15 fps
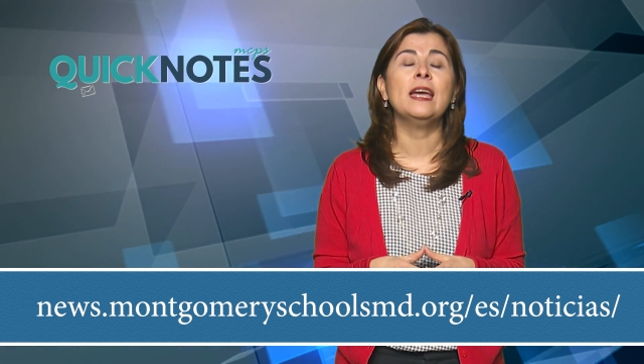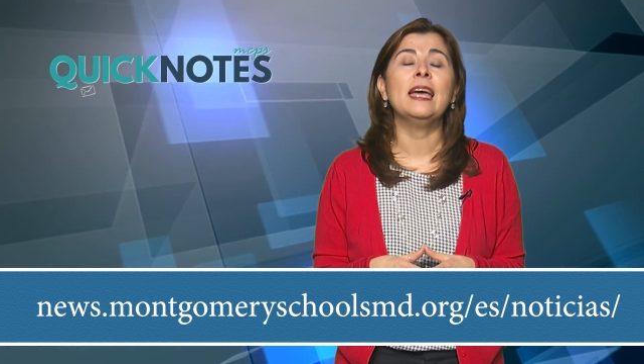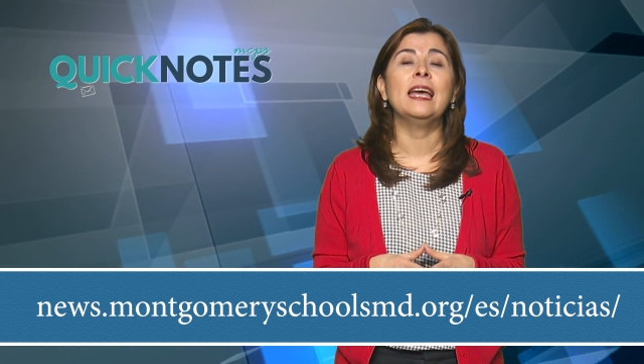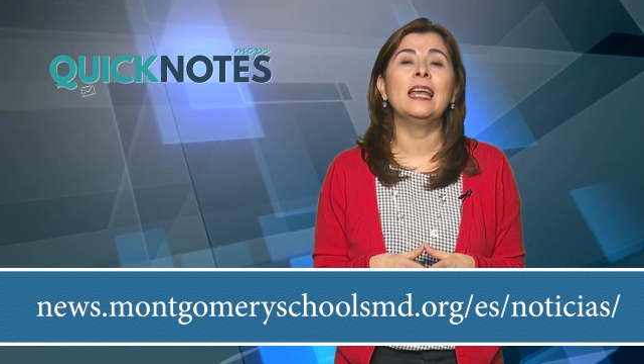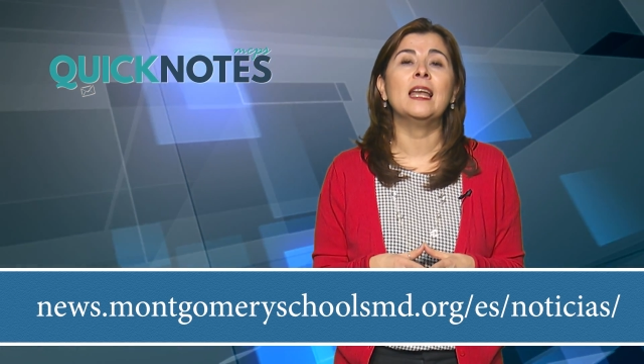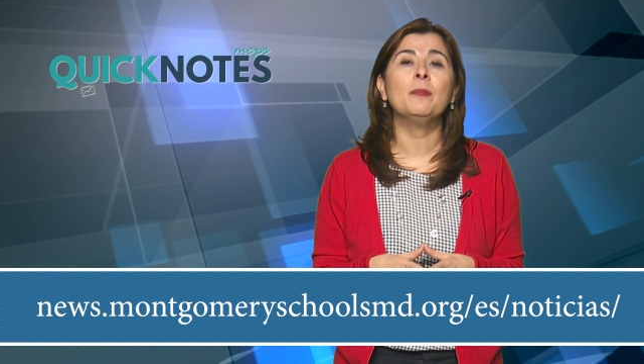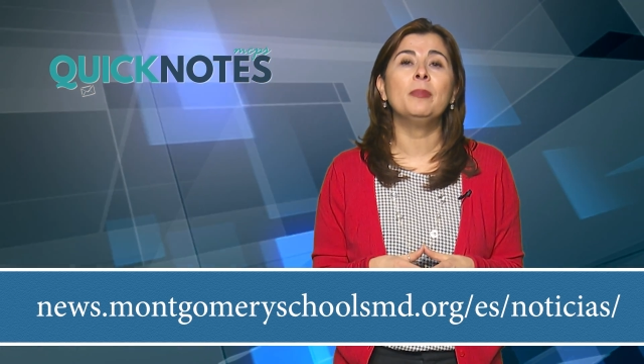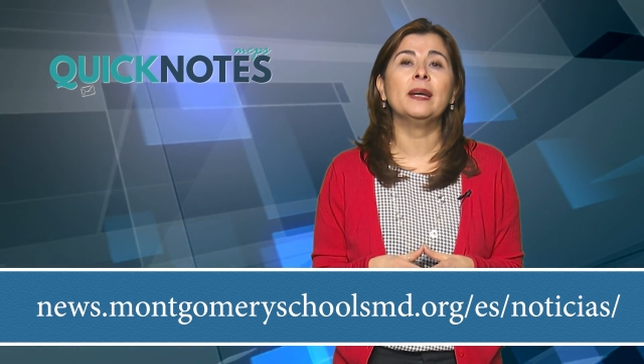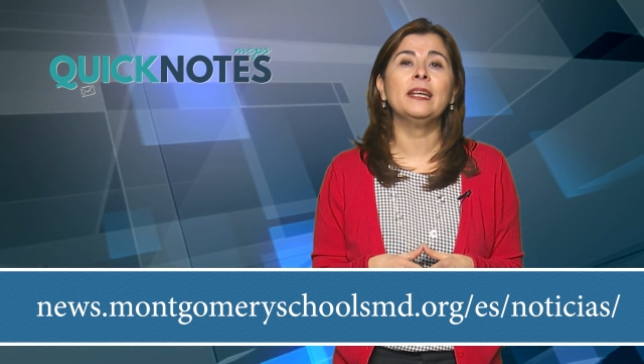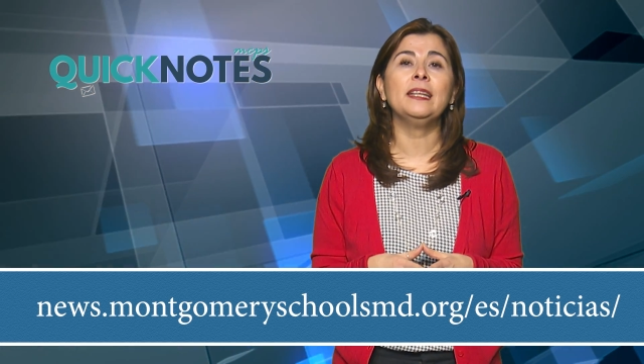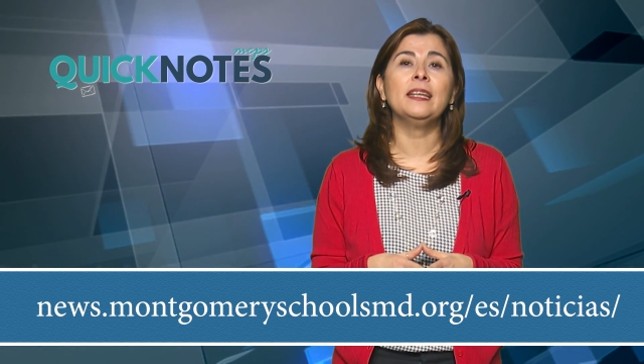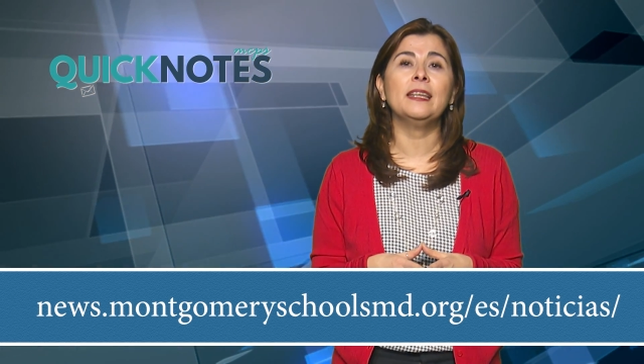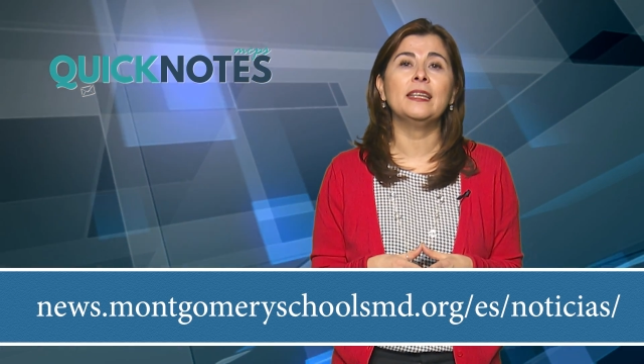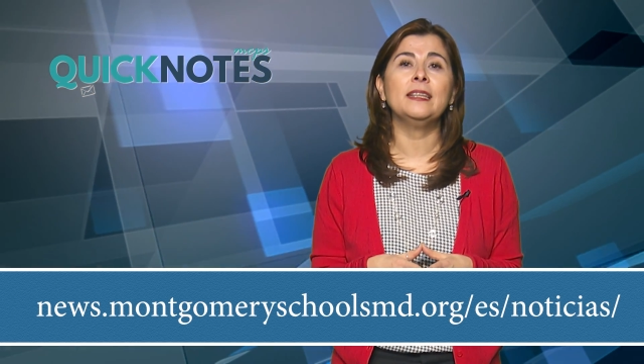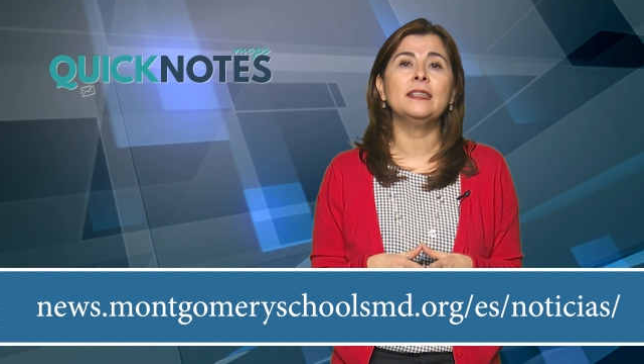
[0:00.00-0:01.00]
en la
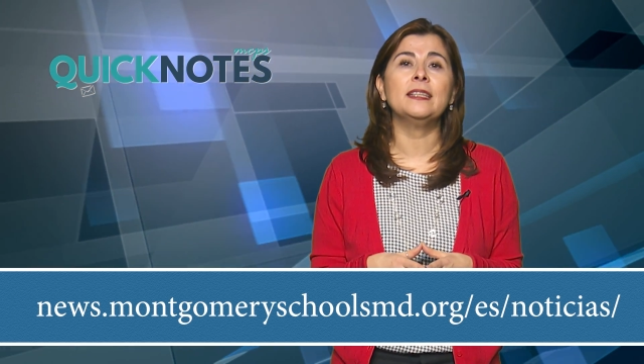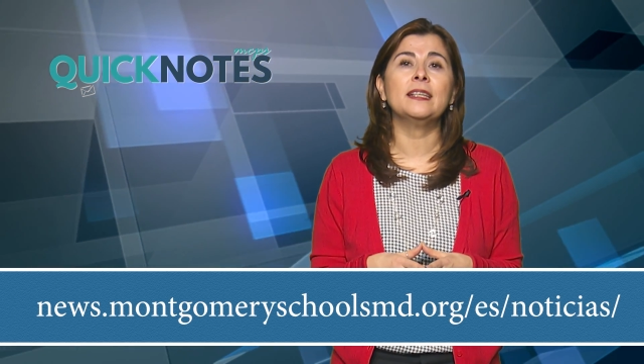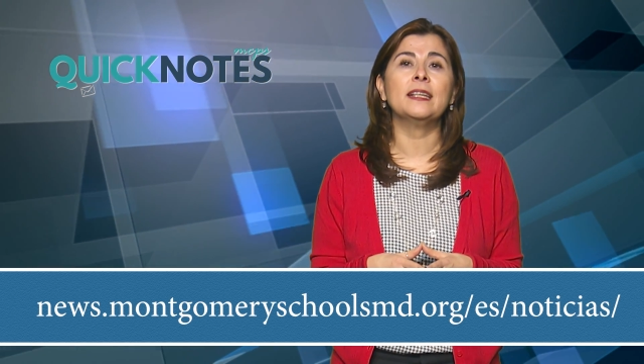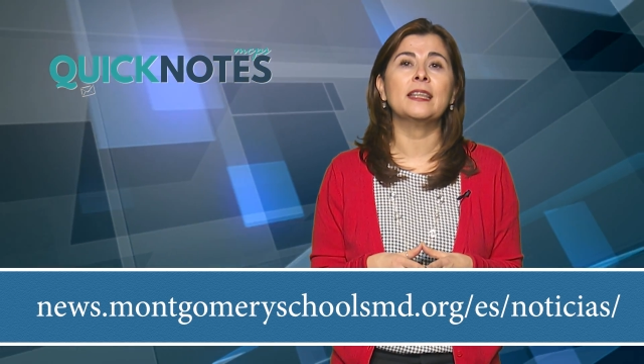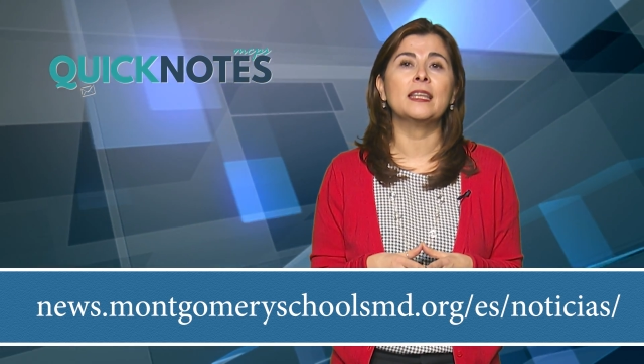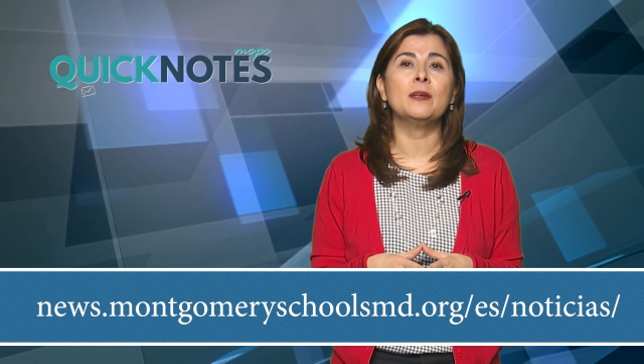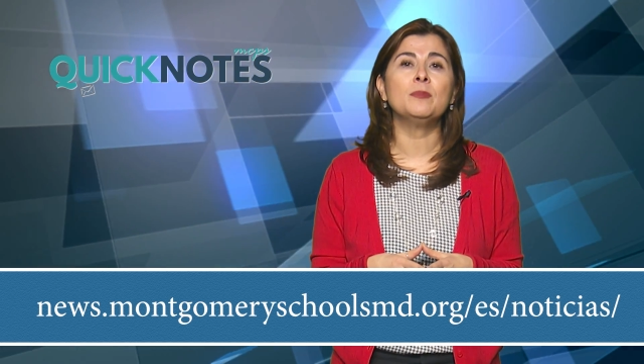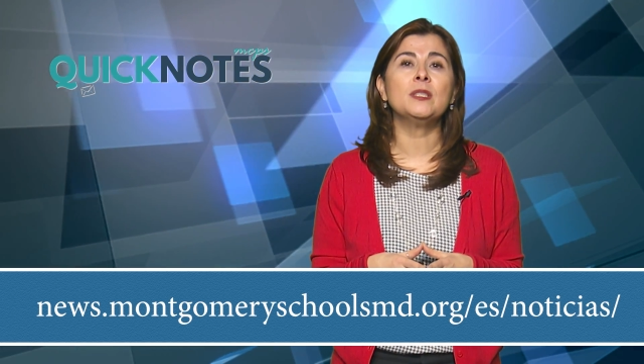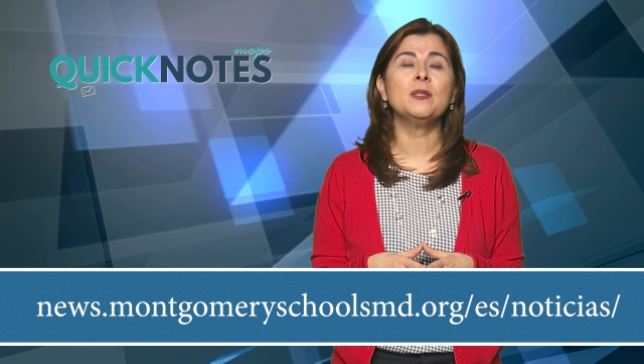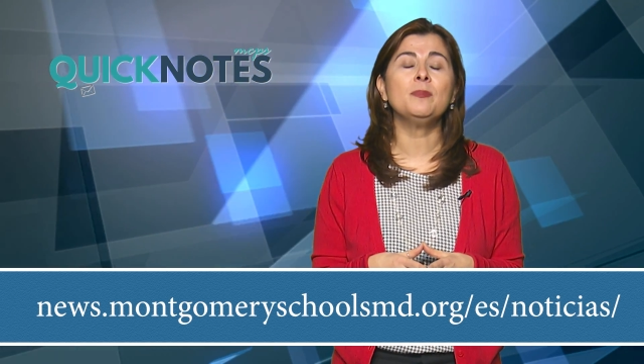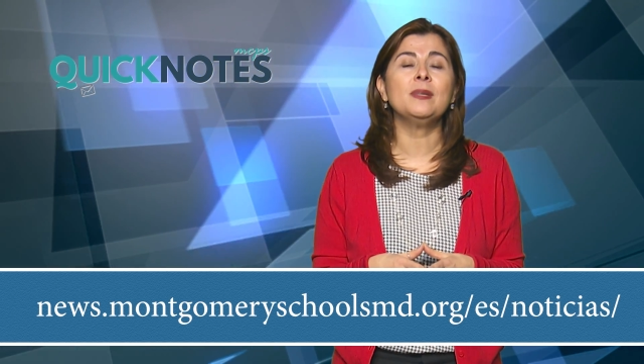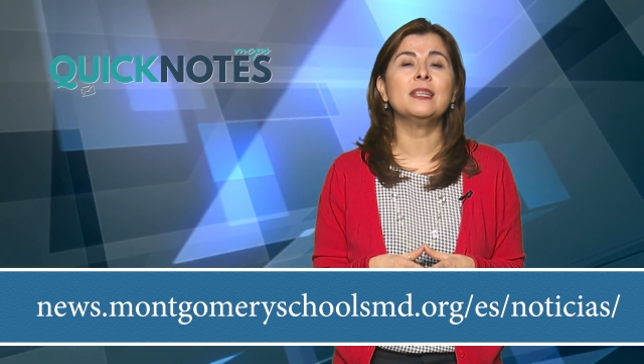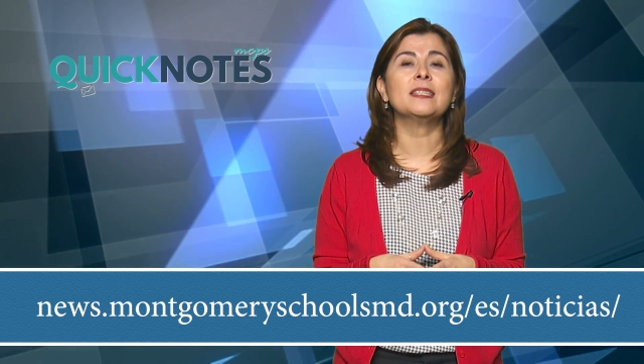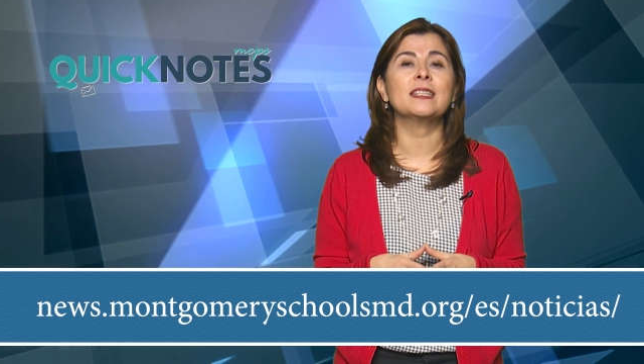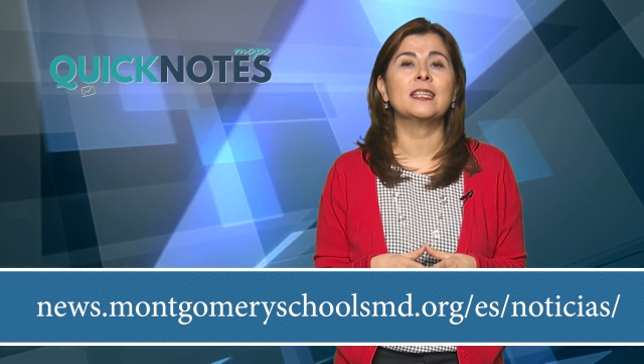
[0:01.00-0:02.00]
página de Internet de
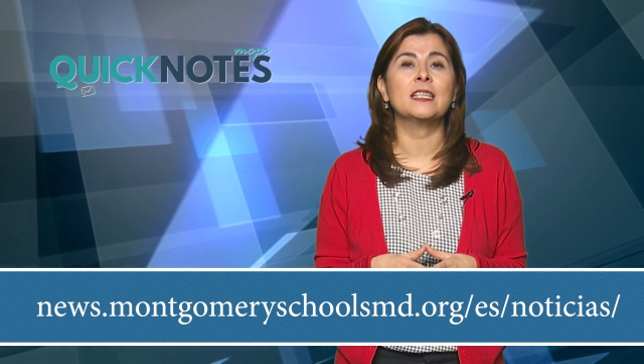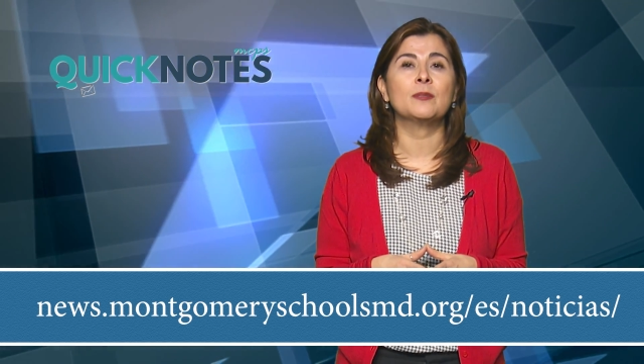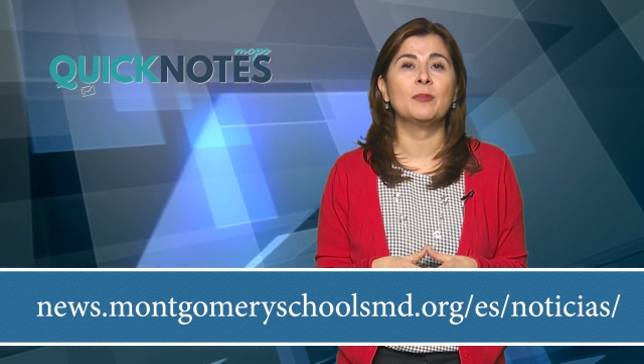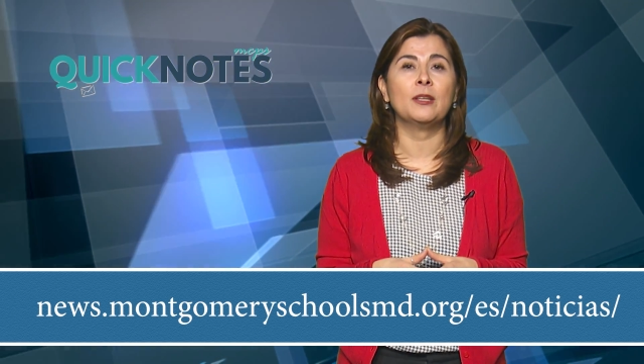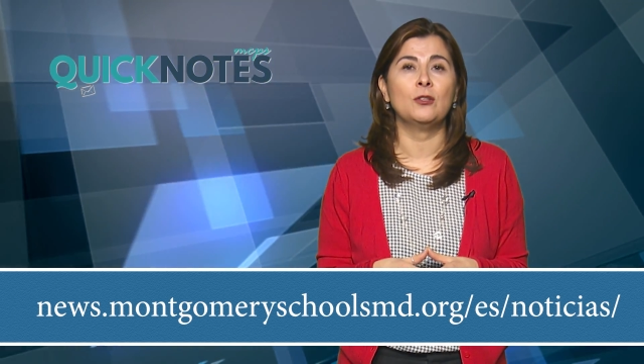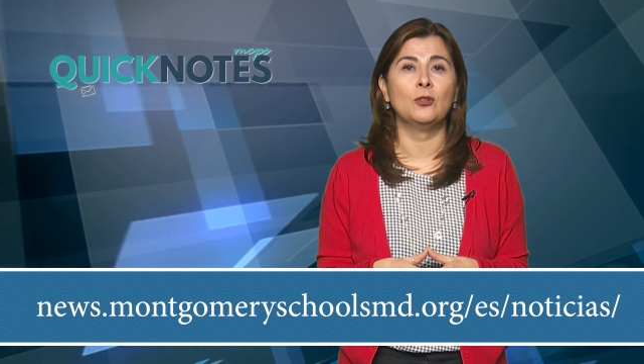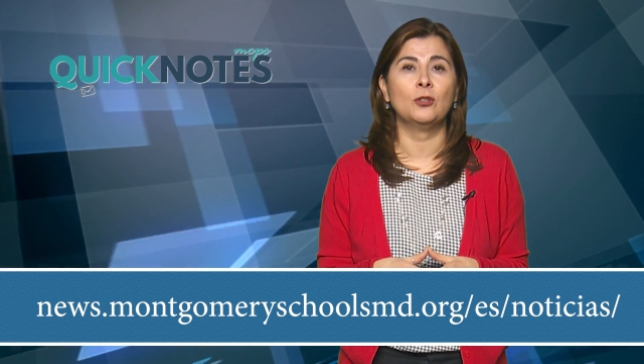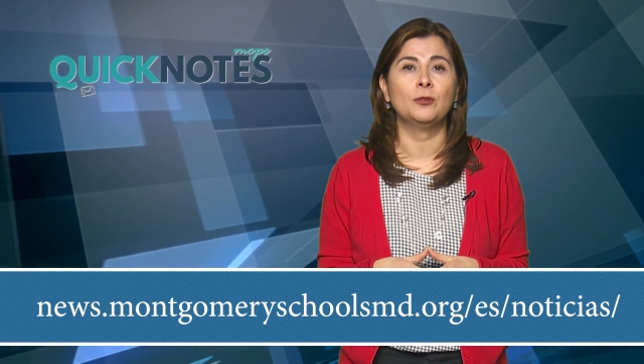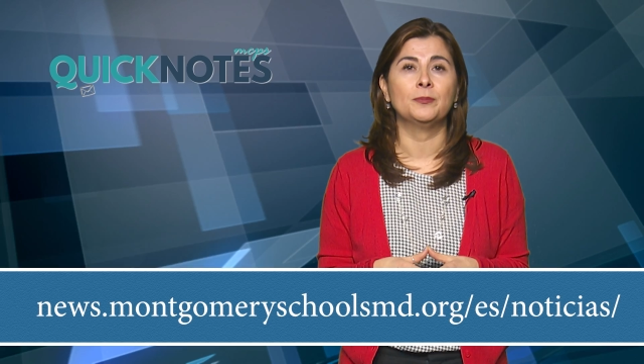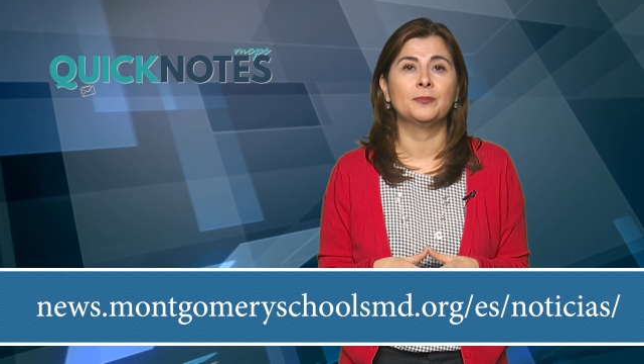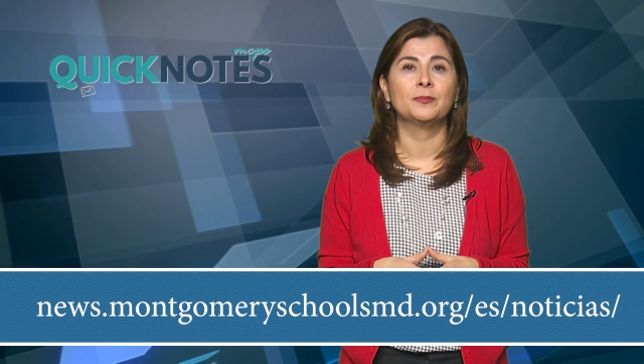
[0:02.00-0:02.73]
MCPS en español.